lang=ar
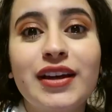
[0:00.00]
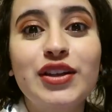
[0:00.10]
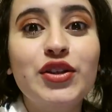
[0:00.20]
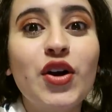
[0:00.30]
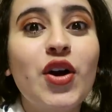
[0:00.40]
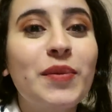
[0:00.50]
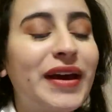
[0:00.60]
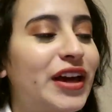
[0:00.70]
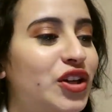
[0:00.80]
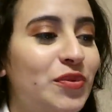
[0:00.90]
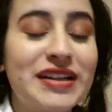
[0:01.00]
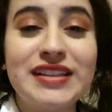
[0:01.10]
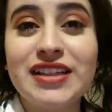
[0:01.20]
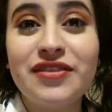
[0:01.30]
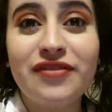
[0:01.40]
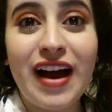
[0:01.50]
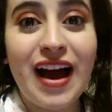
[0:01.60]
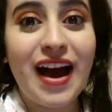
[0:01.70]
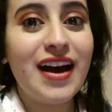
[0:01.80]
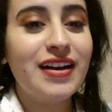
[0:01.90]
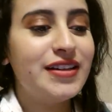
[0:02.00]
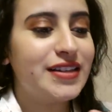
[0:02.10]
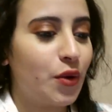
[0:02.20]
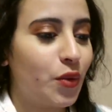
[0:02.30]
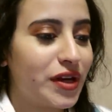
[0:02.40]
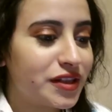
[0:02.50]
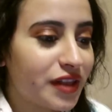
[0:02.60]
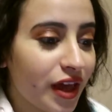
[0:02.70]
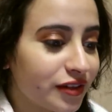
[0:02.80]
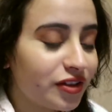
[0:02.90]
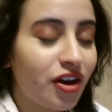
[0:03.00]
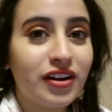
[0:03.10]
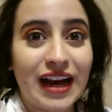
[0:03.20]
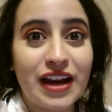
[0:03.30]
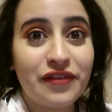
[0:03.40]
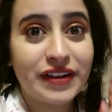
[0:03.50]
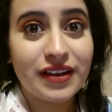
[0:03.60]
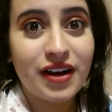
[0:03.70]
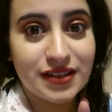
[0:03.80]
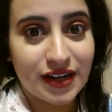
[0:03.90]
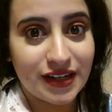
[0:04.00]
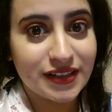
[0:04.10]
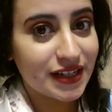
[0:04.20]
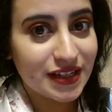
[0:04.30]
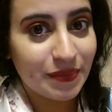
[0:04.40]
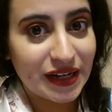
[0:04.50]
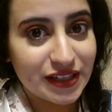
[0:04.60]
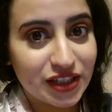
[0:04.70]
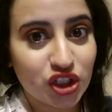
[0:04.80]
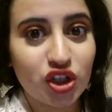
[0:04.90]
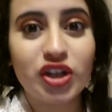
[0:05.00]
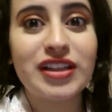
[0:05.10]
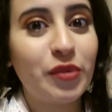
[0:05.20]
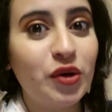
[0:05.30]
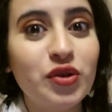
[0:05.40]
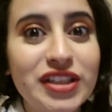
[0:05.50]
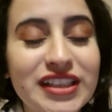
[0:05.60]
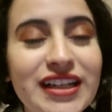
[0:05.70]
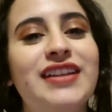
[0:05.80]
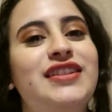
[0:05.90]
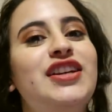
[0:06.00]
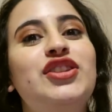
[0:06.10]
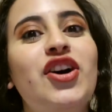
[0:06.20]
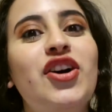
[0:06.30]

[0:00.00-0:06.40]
اليوم كان يوم كتير فعال سويت تيك توك على فكرة صار عندي حساب على التيك توك تابعوني على التيك